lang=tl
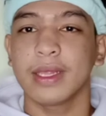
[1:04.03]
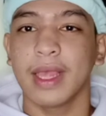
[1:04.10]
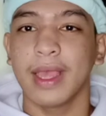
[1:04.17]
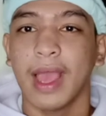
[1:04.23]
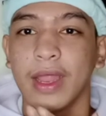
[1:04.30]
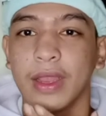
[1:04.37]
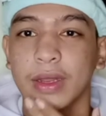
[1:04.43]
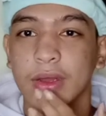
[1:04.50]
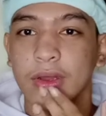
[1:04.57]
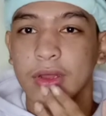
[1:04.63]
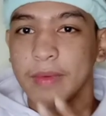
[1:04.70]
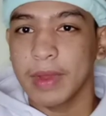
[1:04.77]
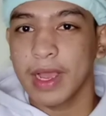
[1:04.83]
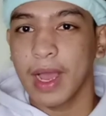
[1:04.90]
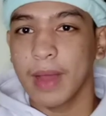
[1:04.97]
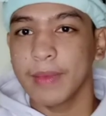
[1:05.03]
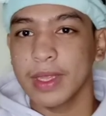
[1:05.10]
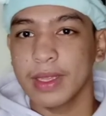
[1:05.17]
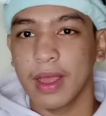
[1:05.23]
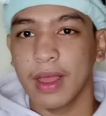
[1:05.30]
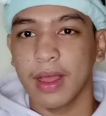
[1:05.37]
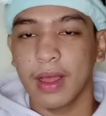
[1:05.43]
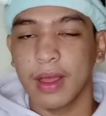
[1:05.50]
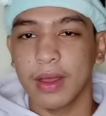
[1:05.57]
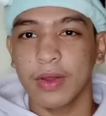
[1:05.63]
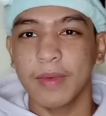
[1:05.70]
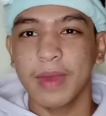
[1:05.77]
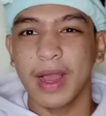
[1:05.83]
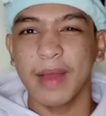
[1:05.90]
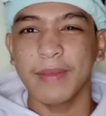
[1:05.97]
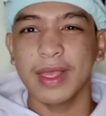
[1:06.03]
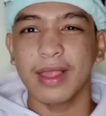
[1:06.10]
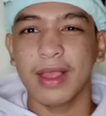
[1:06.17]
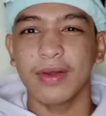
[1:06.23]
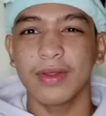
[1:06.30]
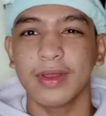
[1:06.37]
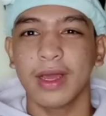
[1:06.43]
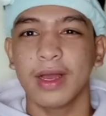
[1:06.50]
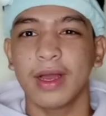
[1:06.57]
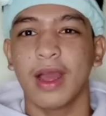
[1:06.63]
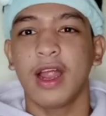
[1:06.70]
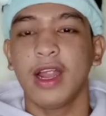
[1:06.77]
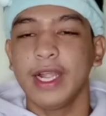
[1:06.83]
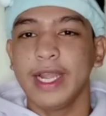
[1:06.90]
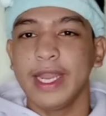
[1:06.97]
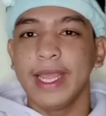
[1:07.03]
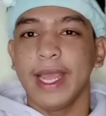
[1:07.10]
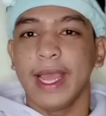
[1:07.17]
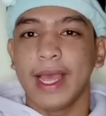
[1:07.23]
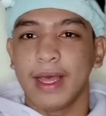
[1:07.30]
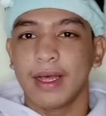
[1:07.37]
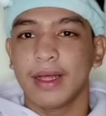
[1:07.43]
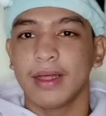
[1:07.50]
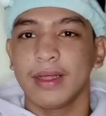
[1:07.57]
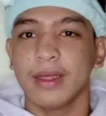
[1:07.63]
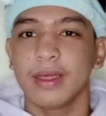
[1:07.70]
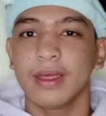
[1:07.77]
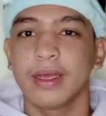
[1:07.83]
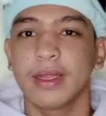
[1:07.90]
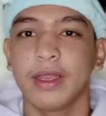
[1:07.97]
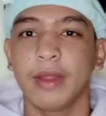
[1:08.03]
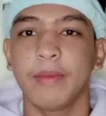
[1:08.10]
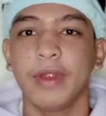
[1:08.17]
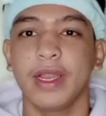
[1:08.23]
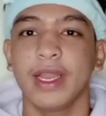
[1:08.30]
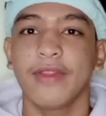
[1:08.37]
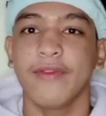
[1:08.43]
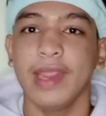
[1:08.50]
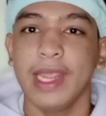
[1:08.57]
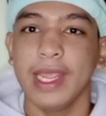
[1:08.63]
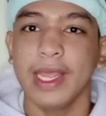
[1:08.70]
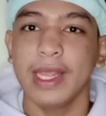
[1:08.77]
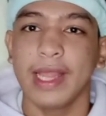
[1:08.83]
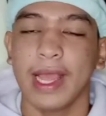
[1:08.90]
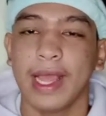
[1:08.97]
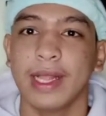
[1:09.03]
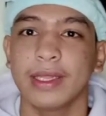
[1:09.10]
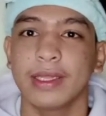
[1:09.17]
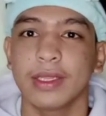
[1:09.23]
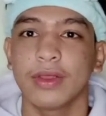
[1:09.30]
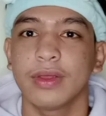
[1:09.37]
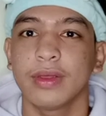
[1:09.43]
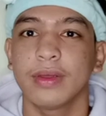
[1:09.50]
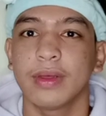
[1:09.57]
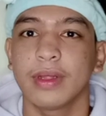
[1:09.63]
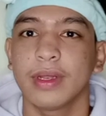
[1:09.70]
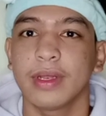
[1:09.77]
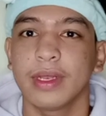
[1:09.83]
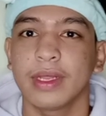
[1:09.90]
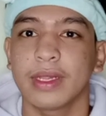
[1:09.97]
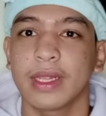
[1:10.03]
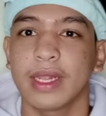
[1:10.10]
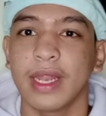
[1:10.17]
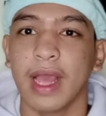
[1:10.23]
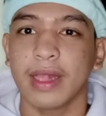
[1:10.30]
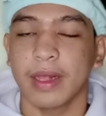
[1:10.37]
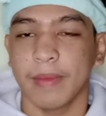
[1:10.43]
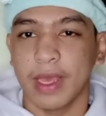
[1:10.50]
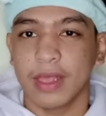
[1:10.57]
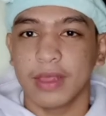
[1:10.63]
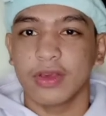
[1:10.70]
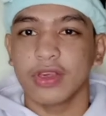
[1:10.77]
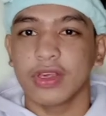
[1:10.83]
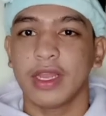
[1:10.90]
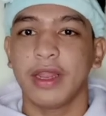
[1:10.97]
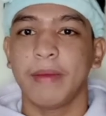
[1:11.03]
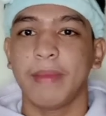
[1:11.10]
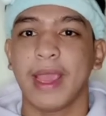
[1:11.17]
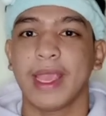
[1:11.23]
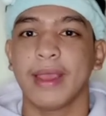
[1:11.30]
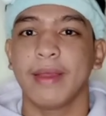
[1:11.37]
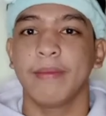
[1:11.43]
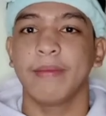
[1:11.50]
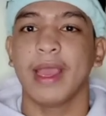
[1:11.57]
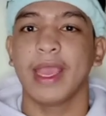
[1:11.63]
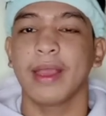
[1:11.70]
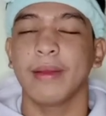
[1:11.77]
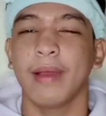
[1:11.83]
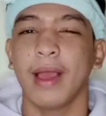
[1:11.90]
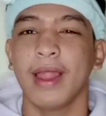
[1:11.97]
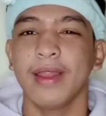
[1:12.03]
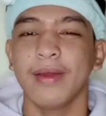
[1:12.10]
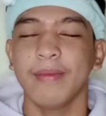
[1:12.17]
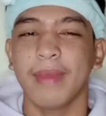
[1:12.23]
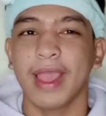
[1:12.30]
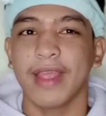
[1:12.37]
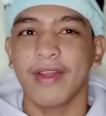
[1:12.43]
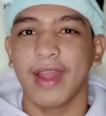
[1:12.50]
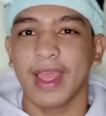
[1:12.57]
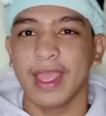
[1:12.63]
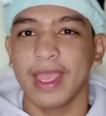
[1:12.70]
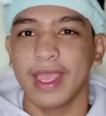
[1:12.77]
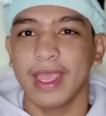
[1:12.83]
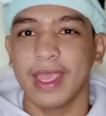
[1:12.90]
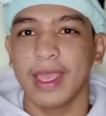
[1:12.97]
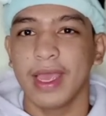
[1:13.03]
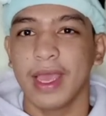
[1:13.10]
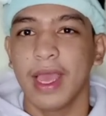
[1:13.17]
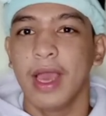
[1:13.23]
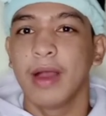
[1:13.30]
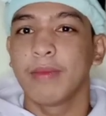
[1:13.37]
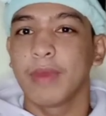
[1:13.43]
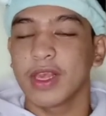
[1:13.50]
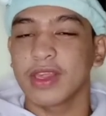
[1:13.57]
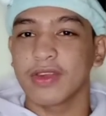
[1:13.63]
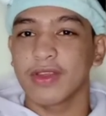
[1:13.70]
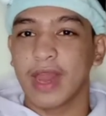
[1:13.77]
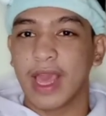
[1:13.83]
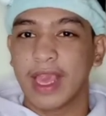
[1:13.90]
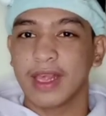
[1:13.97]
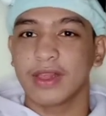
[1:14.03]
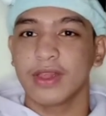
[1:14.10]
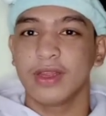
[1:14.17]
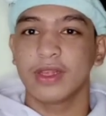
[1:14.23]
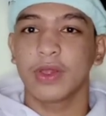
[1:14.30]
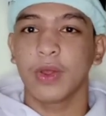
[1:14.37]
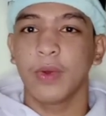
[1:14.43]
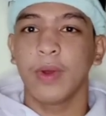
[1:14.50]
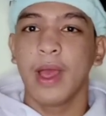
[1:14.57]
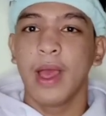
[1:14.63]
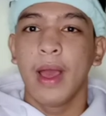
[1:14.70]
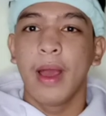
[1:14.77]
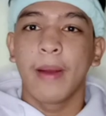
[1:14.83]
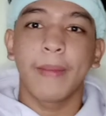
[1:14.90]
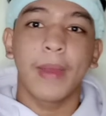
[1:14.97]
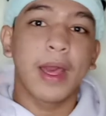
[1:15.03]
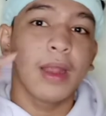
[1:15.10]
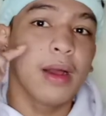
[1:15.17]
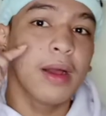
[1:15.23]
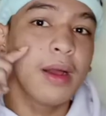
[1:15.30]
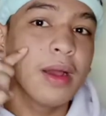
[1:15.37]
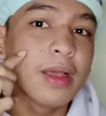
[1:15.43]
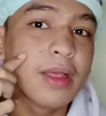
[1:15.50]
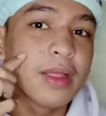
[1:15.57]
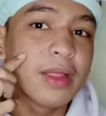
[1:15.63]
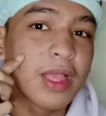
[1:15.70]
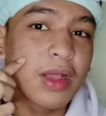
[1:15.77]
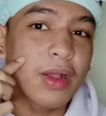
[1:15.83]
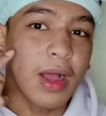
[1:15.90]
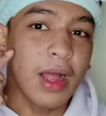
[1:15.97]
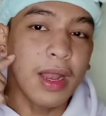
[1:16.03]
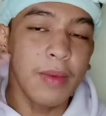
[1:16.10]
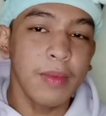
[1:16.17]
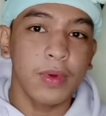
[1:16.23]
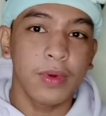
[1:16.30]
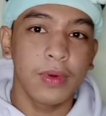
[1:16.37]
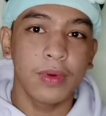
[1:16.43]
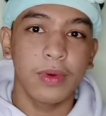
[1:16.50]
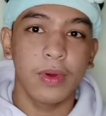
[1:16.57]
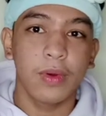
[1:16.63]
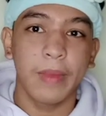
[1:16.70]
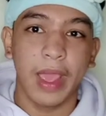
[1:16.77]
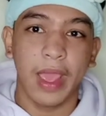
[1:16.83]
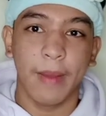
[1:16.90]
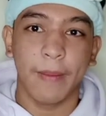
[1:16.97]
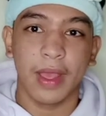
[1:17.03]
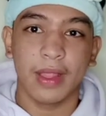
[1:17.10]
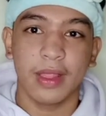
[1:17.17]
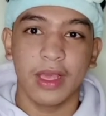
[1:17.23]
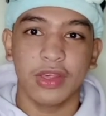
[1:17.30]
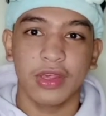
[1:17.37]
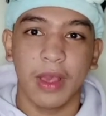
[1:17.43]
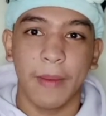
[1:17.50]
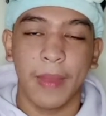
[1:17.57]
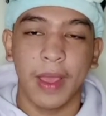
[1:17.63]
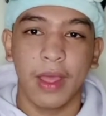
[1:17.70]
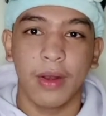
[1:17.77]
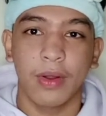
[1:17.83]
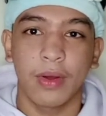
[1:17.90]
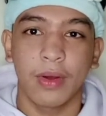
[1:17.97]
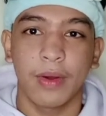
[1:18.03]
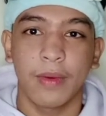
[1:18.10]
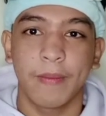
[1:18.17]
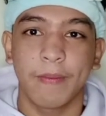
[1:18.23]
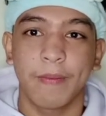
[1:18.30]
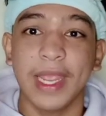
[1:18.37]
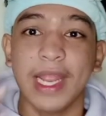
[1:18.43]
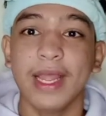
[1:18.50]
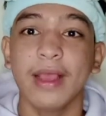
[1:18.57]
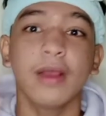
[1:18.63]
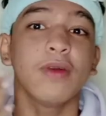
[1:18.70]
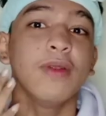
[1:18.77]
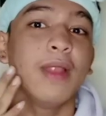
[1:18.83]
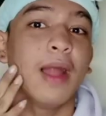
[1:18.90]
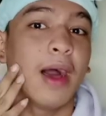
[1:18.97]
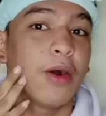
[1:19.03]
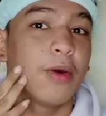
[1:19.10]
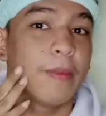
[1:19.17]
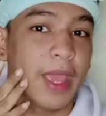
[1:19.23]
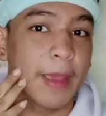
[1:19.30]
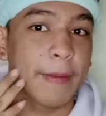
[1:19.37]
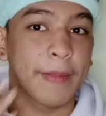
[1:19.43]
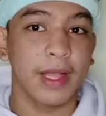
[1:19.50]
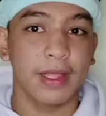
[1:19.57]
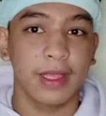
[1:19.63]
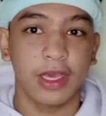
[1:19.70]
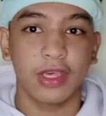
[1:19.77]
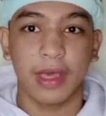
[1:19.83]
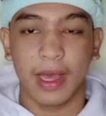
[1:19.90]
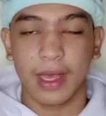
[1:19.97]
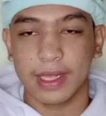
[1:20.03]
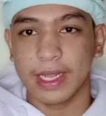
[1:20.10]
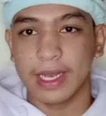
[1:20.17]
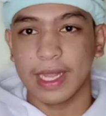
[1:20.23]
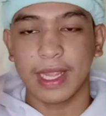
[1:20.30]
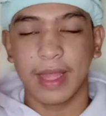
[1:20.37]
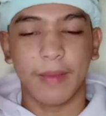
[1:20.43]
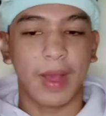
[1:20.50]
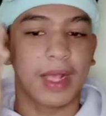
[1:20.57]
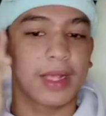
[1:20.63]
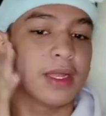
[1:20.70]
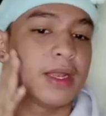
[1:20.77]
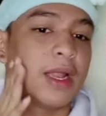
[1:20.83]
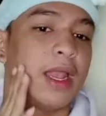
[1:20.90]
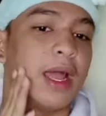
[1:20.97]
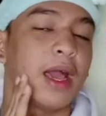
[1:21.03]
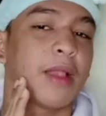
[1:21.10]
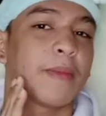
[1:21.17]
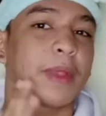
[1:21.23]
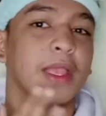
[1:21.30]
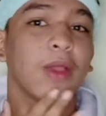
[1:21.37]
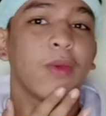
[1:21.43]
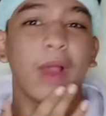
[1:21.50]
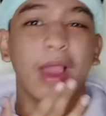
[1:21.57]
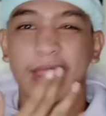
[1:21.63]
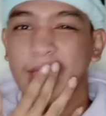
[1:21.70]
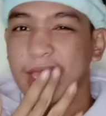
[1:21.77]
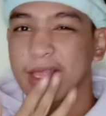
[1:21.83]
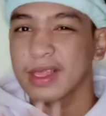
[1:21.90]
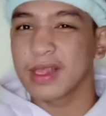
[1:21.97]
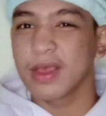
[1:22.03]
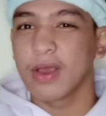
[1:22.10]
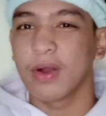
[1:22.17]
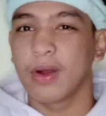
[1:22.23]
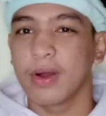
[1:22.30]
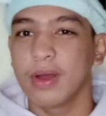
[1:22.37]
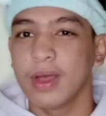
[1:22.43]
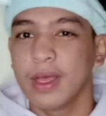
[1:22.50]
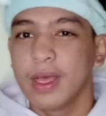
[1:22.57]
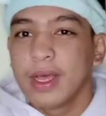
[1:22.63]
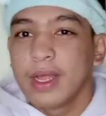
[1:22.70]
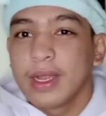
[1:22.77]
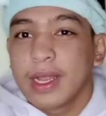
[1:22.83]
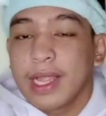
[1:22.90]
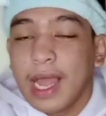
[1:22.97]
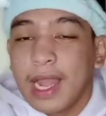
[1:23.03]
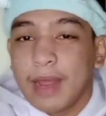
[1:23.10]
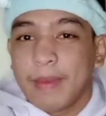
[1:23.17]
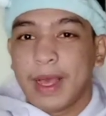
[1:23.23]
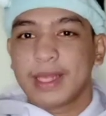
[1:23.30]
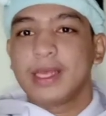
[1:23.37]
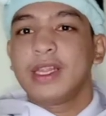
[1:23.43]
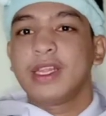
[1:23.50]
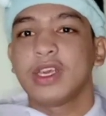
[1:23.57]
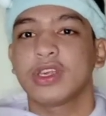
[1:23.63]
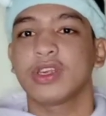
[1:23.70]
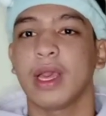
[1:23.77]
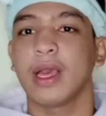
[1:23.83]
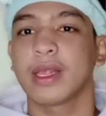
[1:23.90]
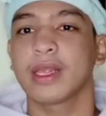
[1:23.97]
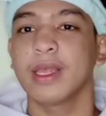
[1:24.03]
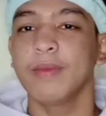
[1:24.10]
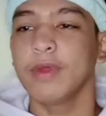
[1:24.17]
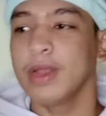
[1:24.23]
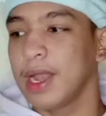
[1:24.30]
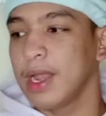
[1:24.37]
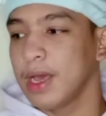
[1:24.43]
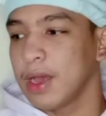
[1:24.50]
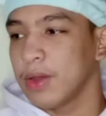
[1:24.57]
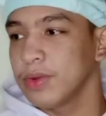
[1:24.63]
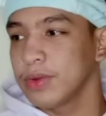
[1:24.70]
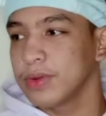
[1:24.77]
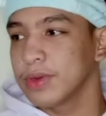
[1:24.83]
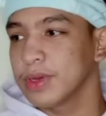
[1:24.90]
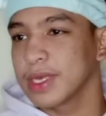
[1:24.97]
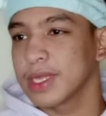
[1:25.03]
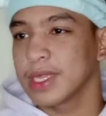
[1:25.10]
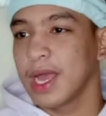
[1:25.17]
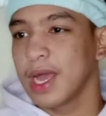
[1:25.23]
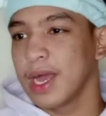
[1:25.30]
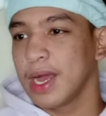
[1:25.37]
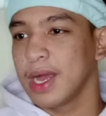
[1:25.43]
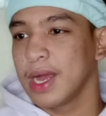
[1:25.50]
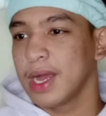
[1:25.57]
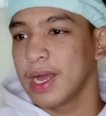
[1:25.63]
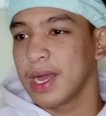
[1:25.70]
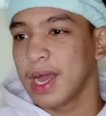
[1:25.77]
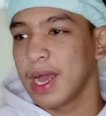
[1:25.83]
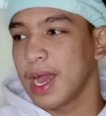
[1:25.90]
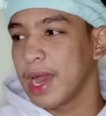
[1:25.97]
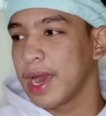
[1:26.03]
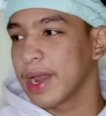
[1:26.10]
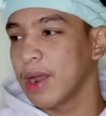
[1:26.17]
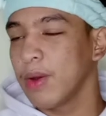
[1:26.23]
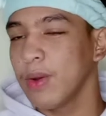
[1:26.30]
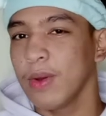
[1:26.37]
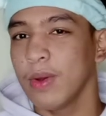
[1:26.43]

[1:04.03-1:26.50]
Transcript: ano, gumagamit na, gumamit ako ng RDL number 3, then, sinasabayan ko siya ng my, my, ano, Myra E moisturizer. So, parang hindi ko alam kung ume-effect na siya pero feeling ko lang ume-effect na siya kasi naglabasan na lahat pati whiteheads ko naglalabasan na siya. Simula lang ako nung isang araw.